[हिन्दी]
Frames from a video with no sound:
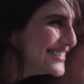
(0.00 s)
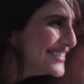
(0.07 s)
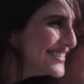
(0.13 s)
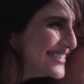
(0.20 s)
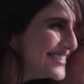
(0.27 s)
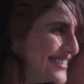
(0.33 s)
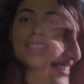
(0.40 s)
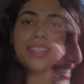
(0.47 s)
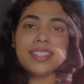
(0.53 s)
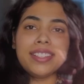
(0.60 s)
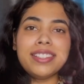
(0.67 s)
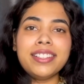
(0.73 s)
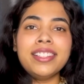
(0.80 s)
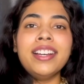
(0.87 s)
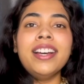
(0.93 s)
एंड
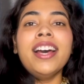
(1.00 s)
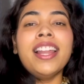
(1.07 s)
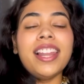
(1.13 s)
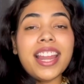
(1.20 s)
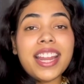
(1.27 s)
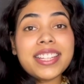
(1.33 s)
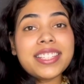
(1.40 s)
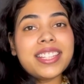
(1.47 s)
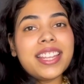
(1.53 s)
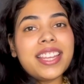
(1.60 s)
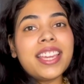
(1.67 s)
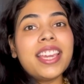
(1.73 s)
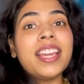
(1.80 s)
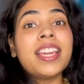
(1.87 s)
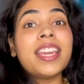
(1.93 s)
लेट्स सी
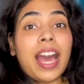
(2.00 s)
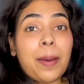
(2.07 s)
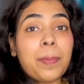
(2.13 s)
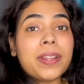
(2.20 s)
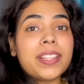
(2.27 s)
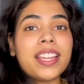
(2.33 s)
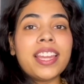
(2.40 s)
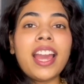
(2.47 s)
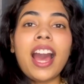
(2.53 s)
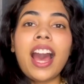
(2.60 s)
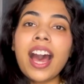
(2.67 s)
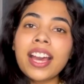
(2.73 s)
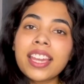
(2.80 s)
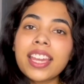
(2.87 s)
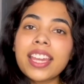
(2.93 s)
कि क्या पता ये
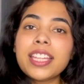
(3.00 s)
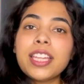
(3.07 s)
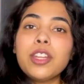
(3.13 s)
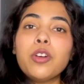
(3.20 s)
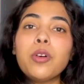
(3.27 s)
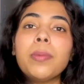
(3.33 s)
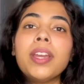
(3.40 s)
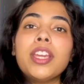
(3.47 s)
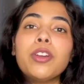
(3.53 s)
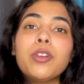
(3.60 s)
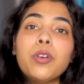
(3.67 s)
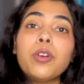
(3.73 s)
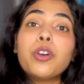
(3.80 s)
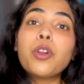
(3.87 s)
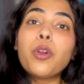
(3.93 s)
आगे के दिनों में यू
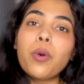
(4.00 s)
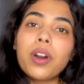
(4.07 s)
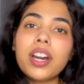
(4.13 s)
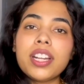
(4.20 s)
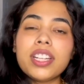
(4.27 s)
नो ग्रो कर